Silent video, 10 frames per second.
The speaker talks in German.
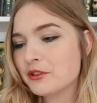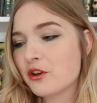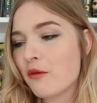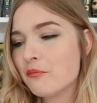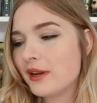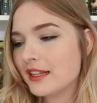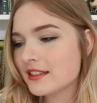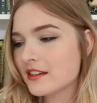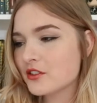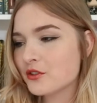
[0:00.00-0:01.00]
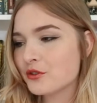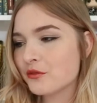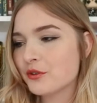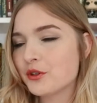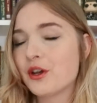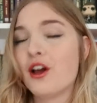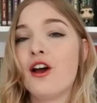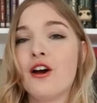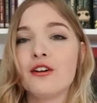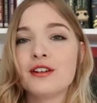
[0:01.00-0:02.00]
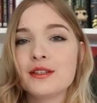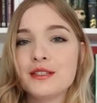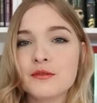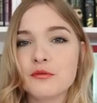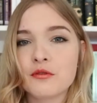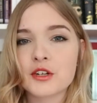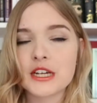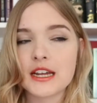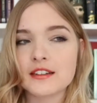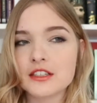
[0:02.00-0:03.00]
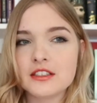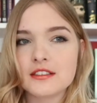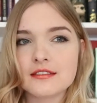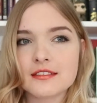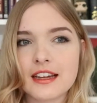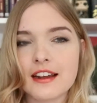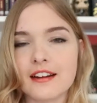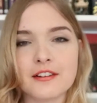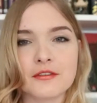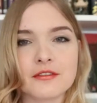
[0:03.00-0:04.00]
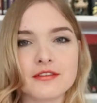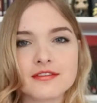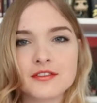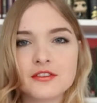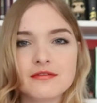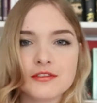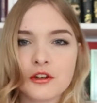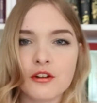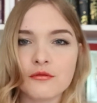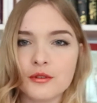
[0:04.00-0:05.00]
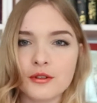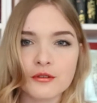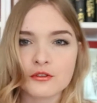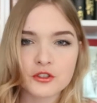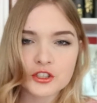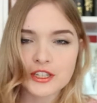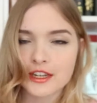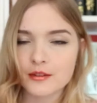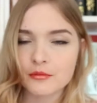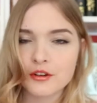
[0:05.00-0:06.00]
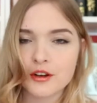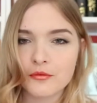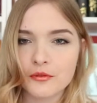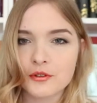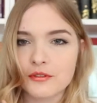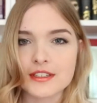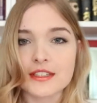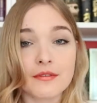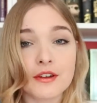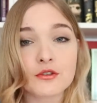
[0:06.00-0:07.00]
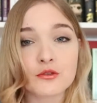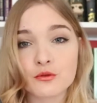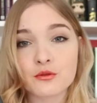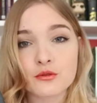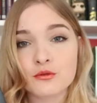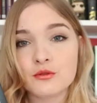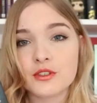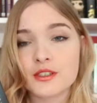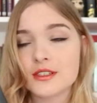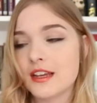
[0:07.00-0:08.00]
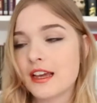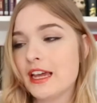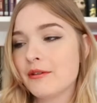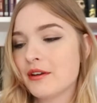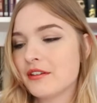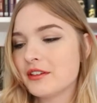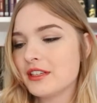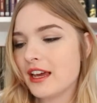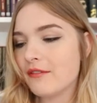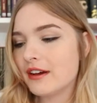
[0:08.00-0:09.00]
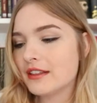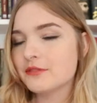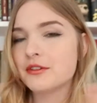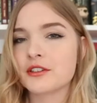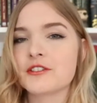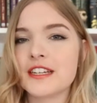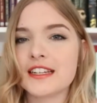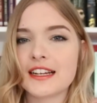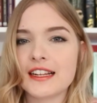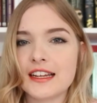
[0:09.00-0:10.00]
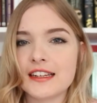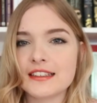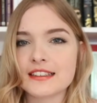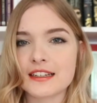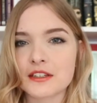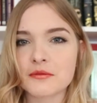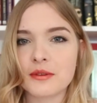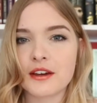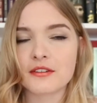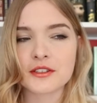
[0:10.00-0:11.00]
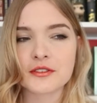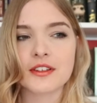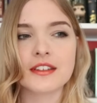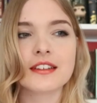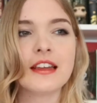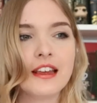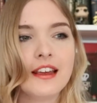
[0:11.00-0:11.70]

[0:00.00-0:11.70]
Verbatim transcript: mich komplett zerstören wird und dass dieses Buch wahrscheinlich, keine Ahnung, 12 Millionen Sterne bekommen wird, weil es einfach so, so gut ist. Ich, meine, ich erwarte von Cassandra Clare nichts anderes mehr und deswegen...